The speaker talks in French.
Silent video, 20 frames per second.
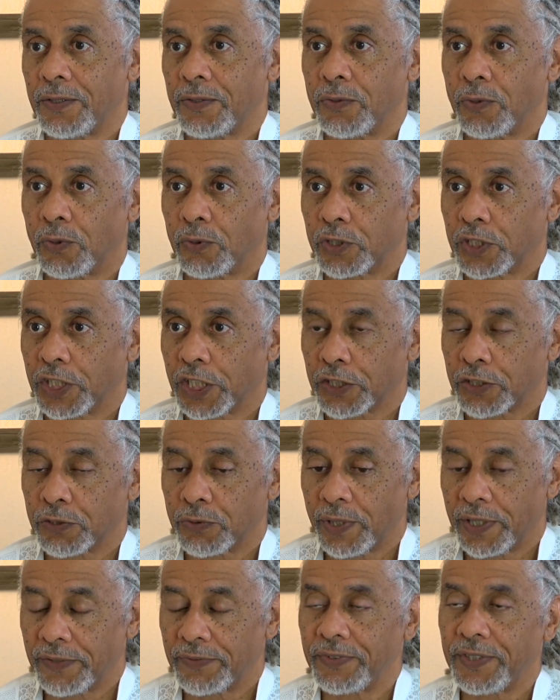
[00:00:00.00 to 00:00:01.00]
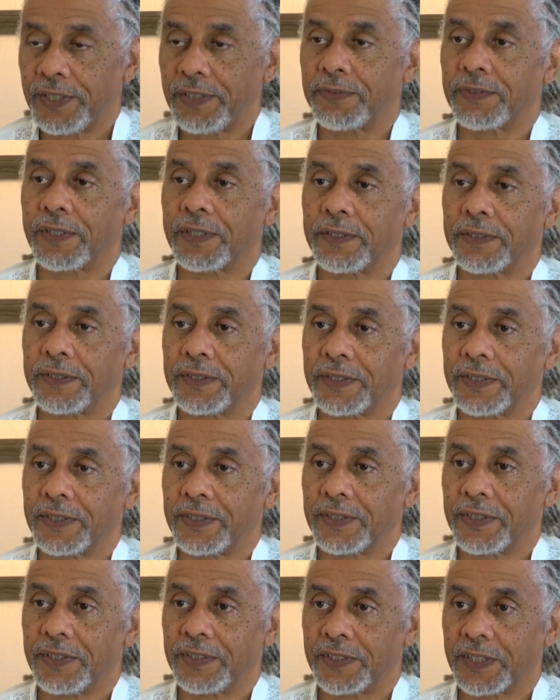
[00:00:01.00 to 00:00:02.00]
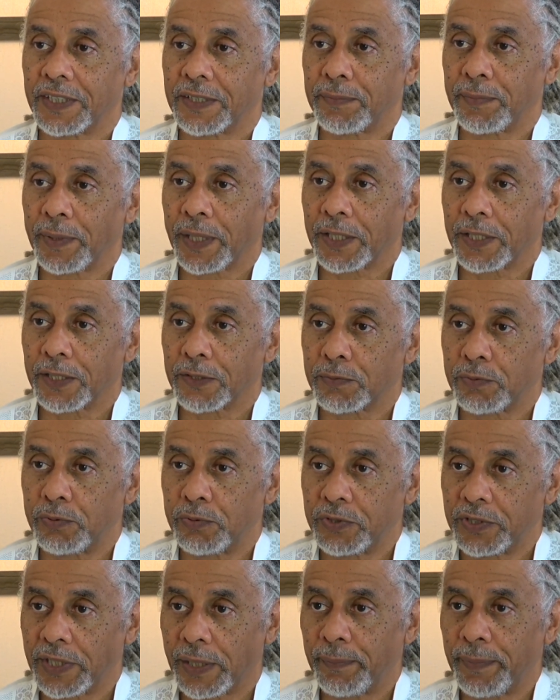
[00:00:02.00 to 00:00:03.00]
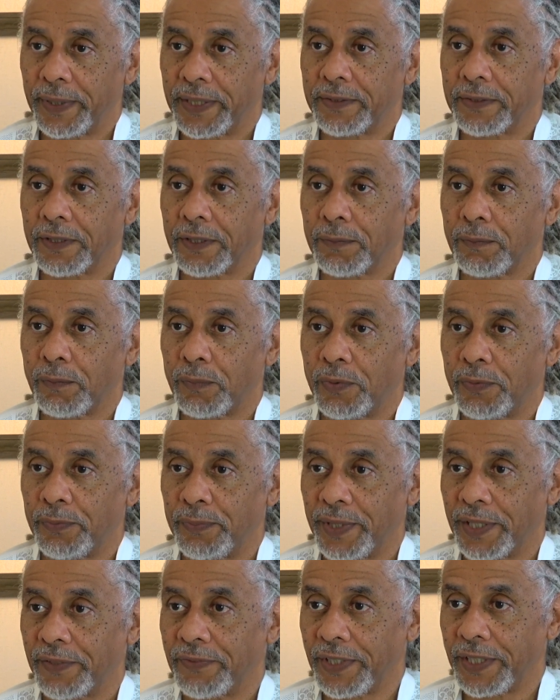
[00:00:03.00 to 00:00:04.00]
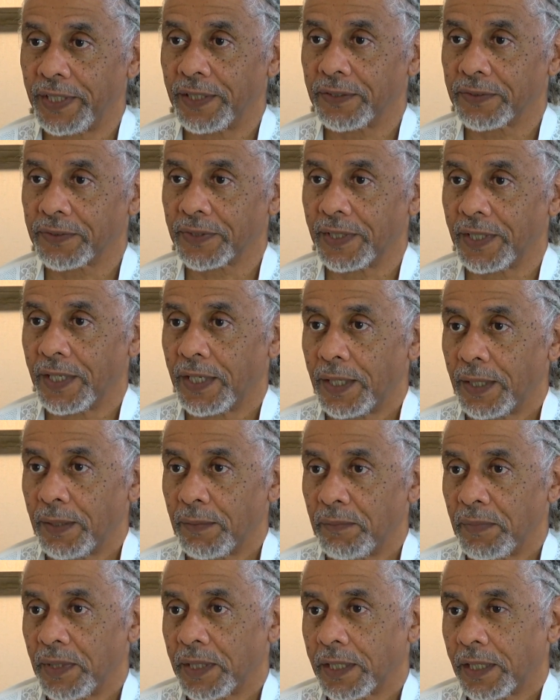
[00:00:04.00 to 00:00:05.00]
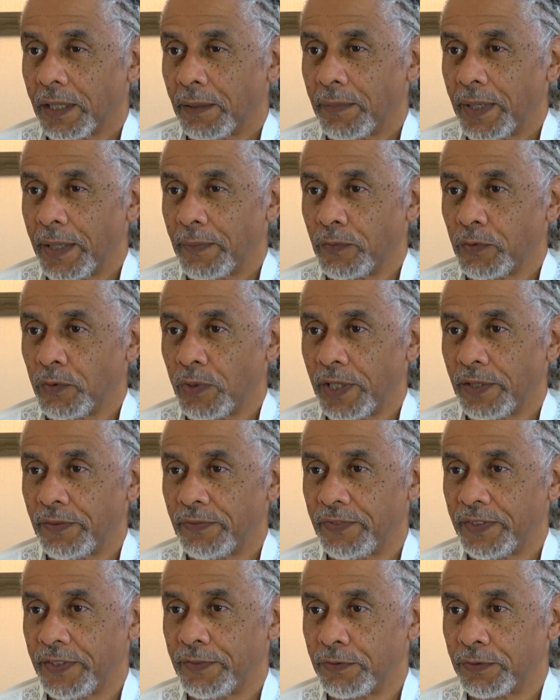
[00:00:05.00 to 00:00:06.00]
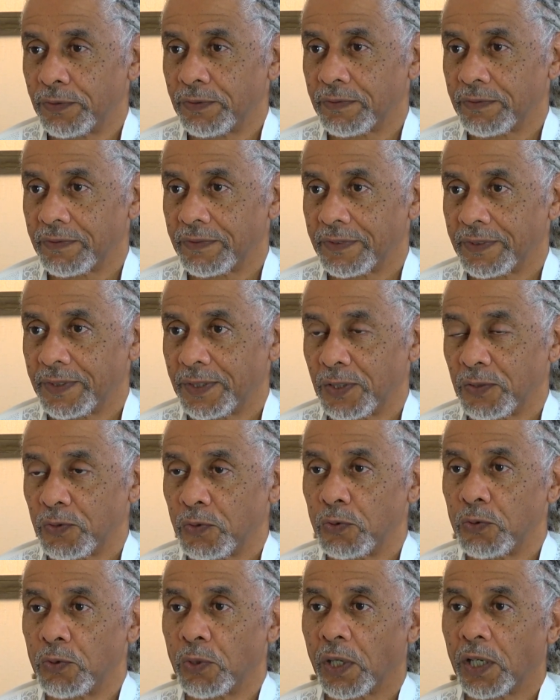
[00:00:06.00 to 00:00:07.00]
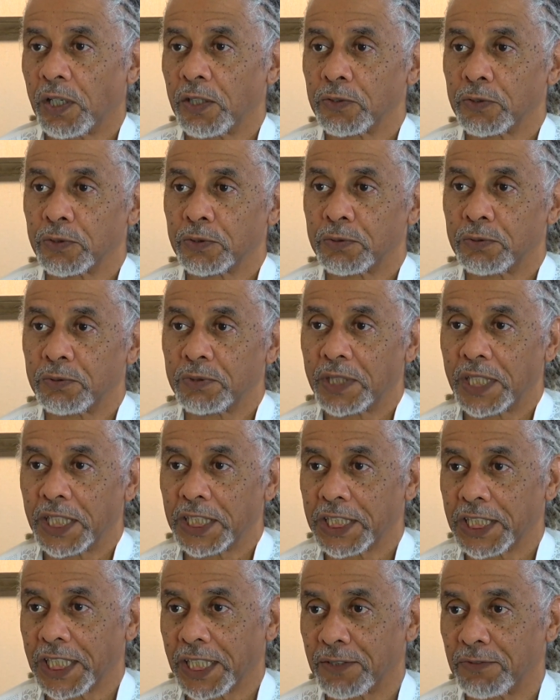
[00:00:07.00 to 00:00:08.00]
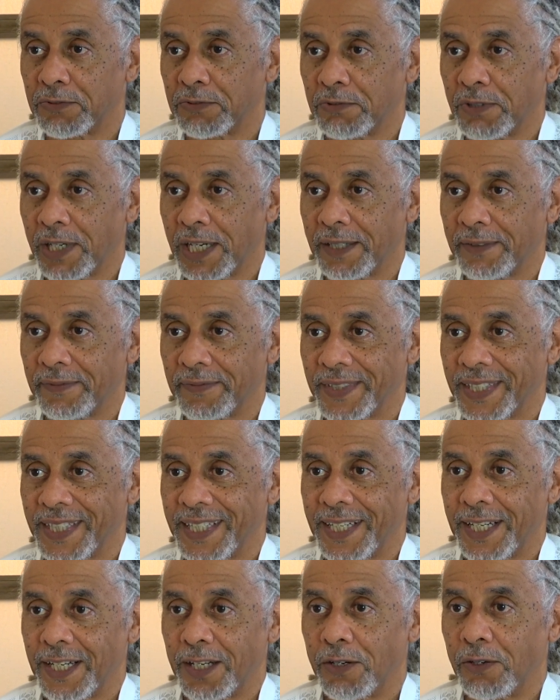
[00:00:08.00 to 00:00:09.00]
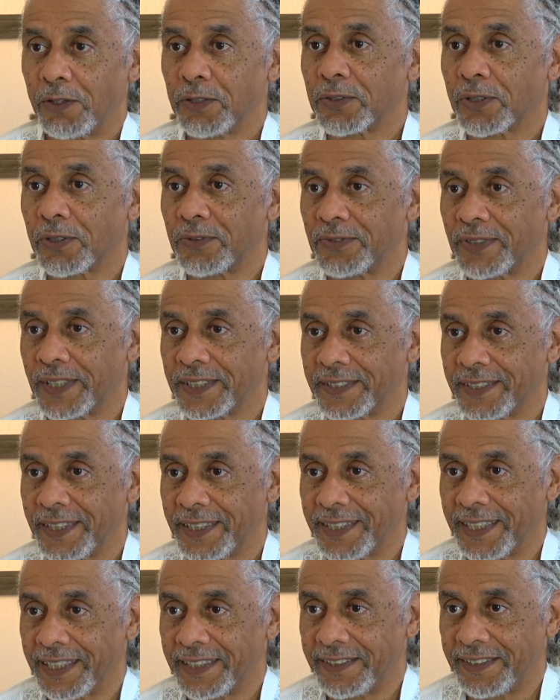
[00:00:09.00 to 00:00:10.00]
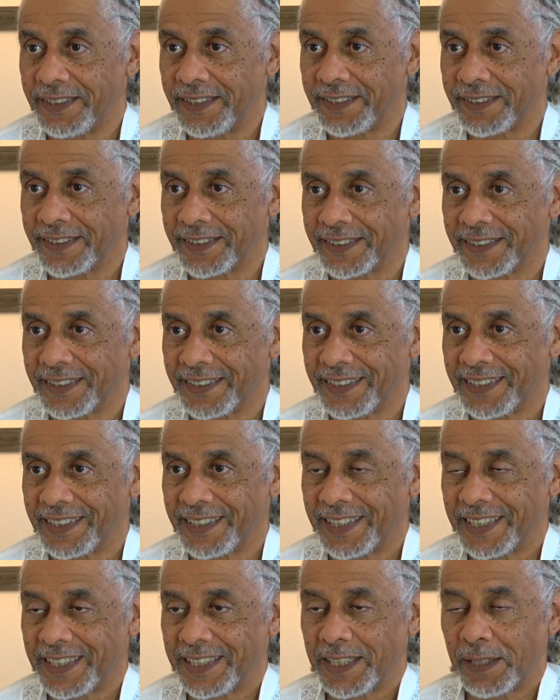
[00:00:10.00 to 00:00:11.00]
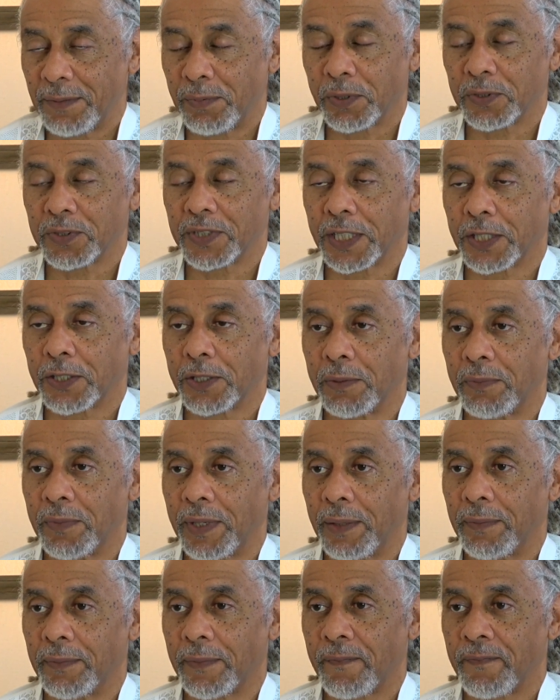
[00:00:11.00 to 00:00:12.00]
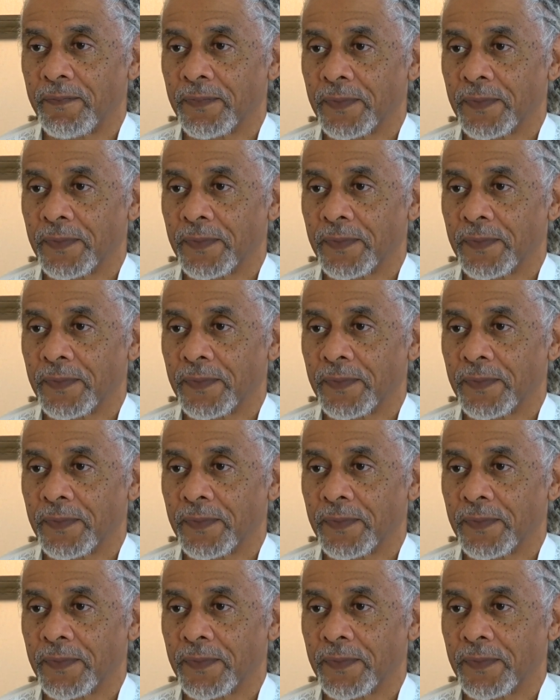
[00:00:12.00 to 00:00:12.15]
Nous recherchons à vivre des expériences plus apaisantes, plus bienveillantes, mais quand même nous les vivons, nous nous rendons compte qu'à chaque fois, l'autre facette existe. Et pour ça que même